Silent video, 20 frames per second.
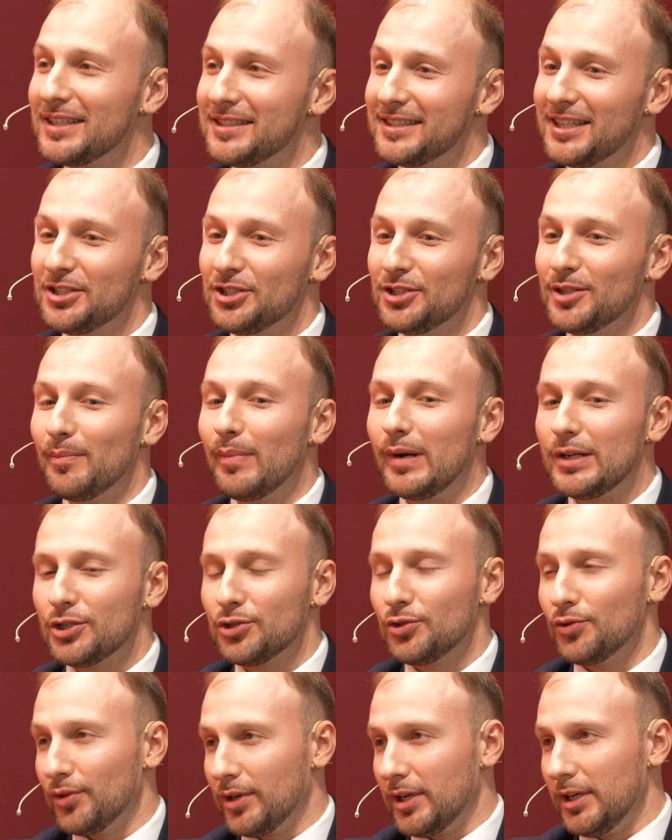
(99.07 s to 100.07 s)
Достаточно
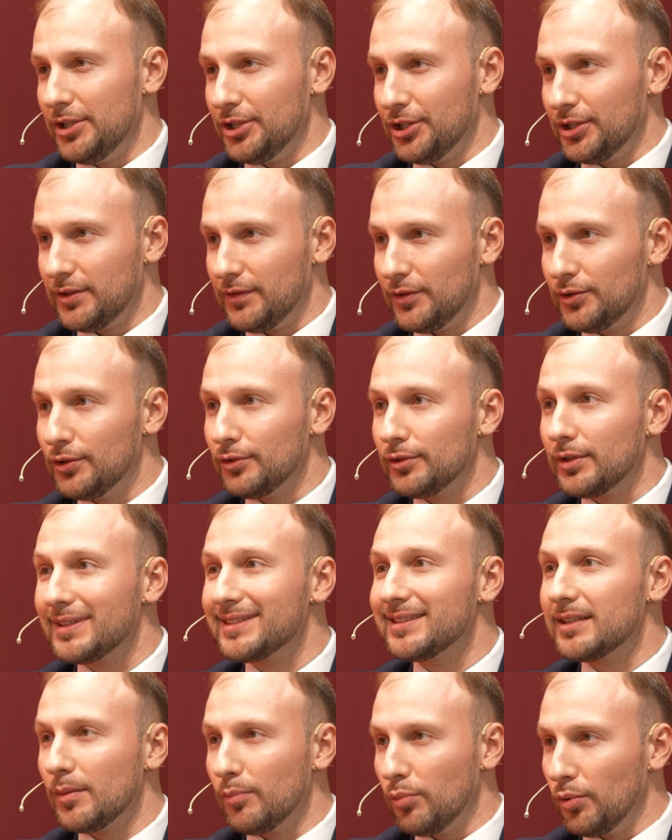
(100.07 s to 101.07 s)
большое количество идет
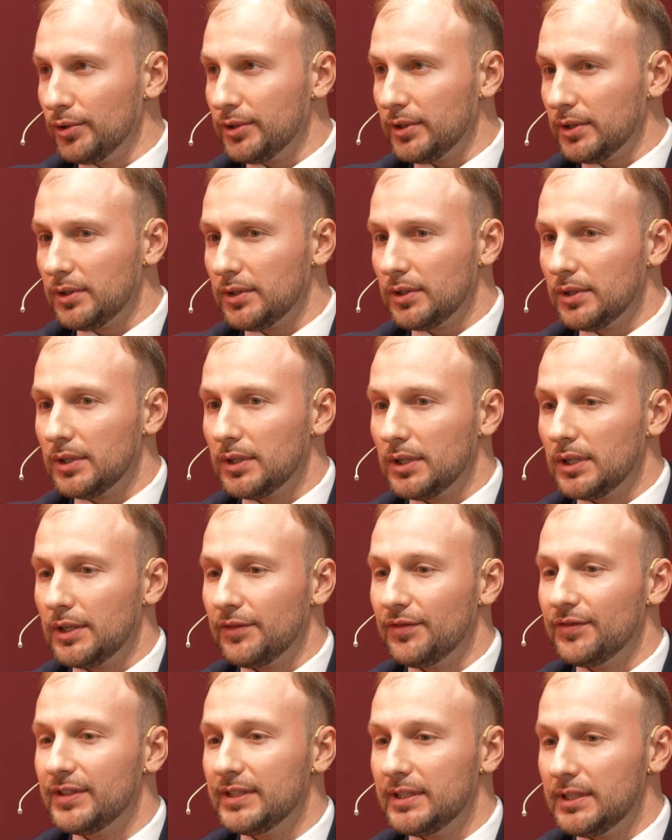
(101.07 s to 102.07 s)
разработок.
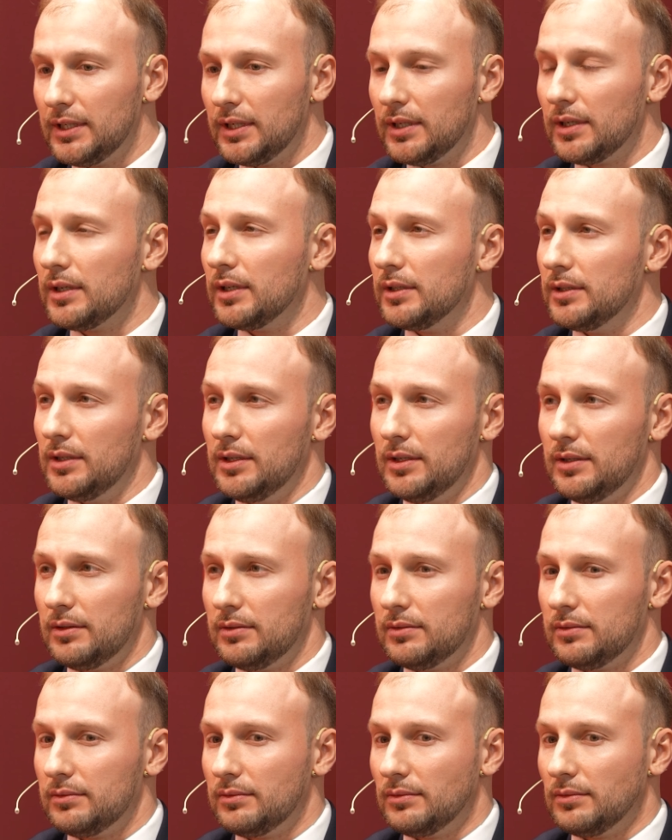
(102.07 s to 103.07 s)
mm Все они
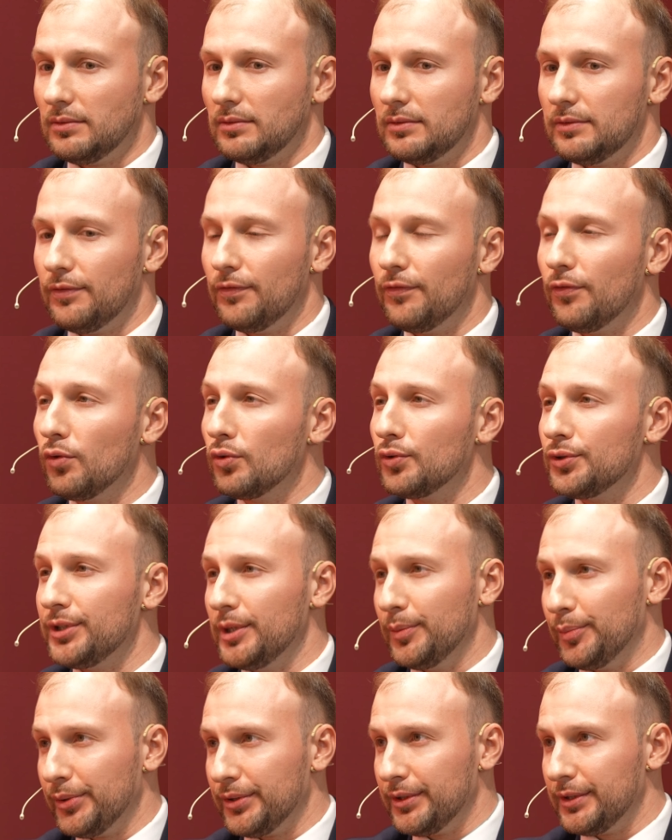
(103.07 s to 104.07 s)
а, в
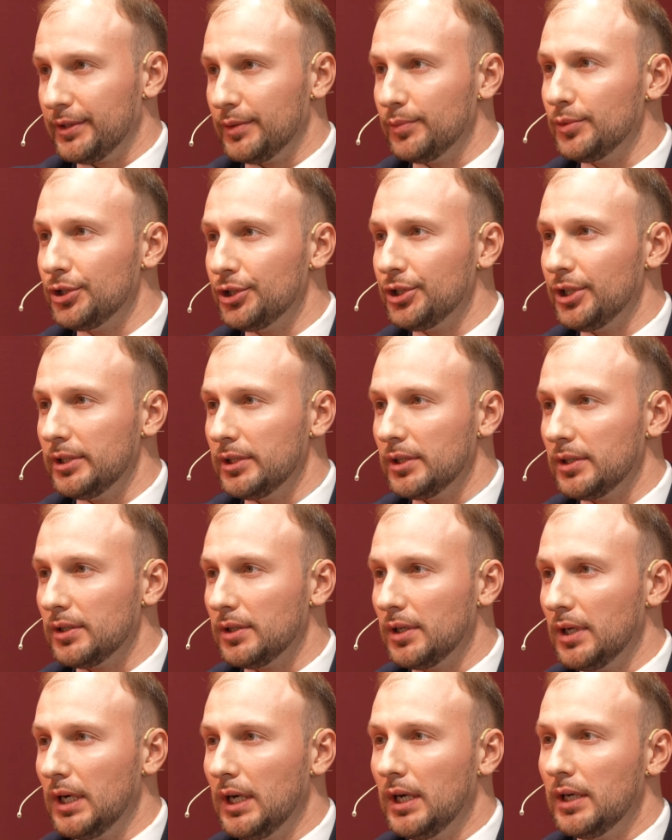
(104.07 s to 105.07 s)
фокусе импортозамещения.
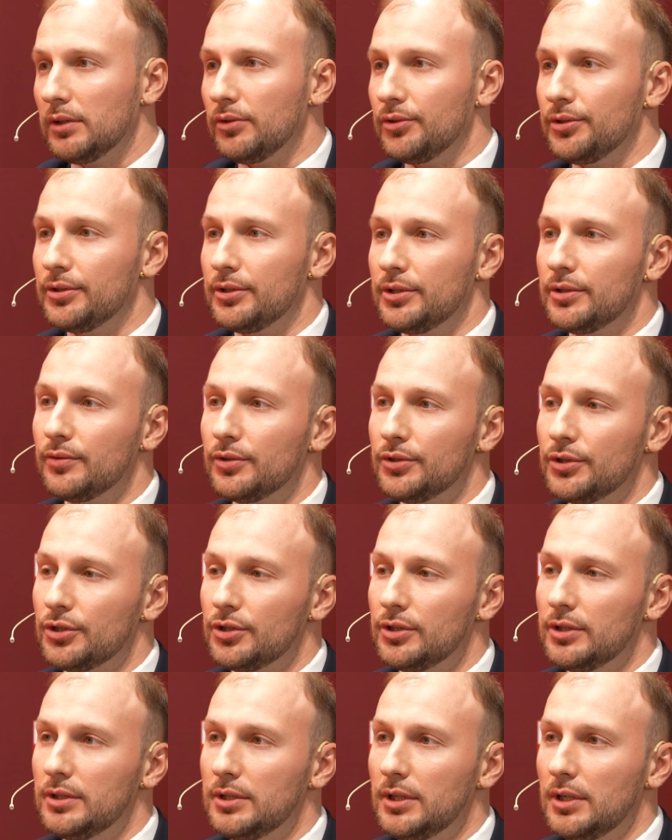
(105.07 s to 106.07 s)
mm То есть на
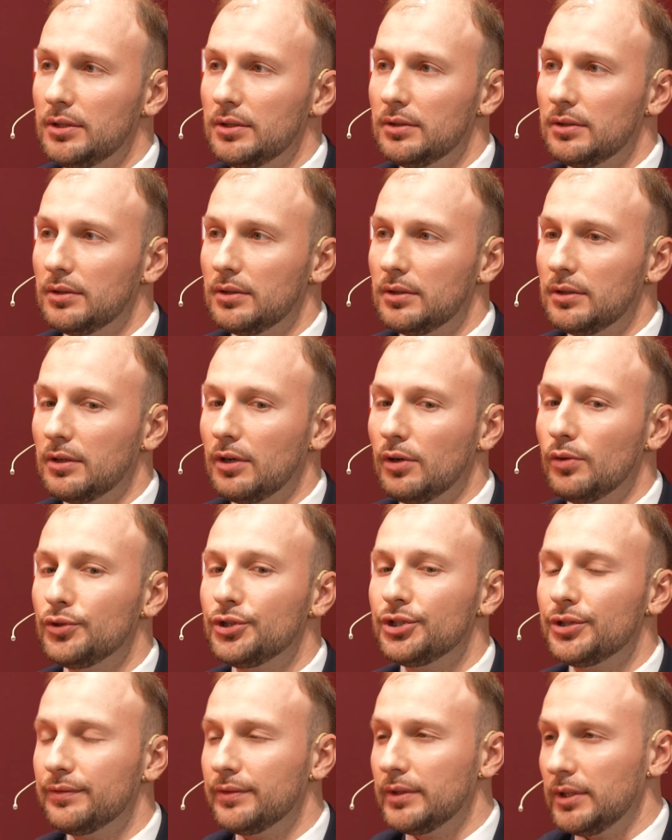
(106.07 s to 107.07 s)
сегодняшний день
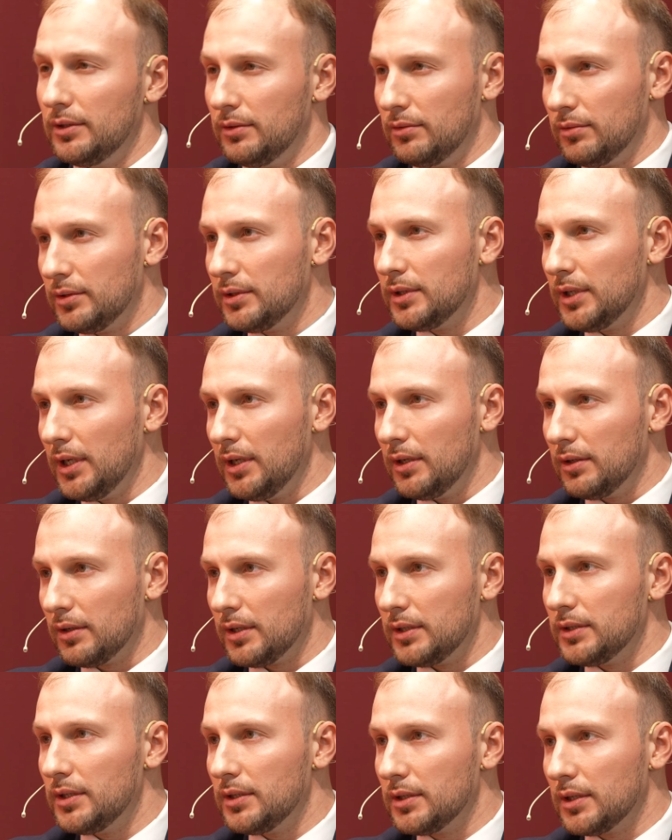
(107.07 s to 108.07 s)
ключевые индустрии
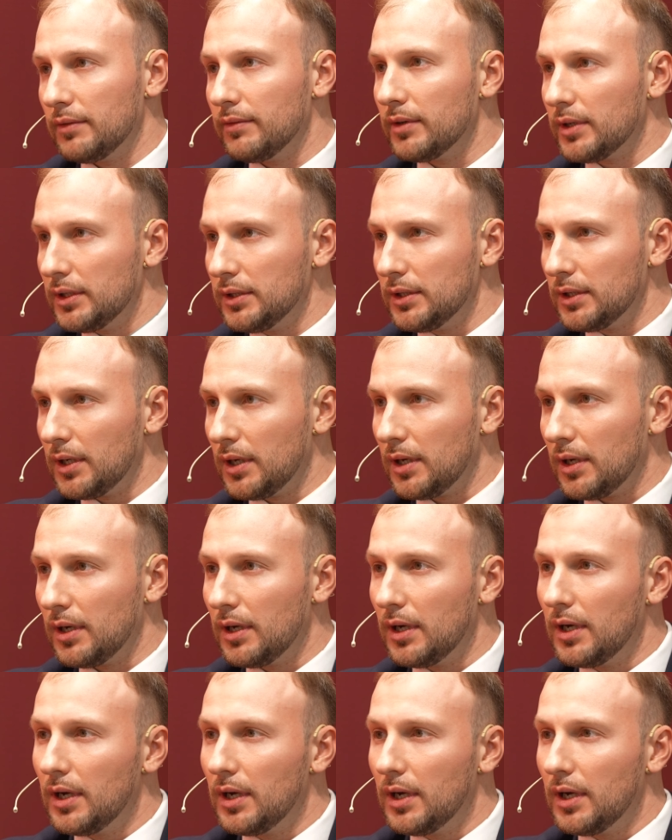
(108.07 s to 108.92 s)
российского рынка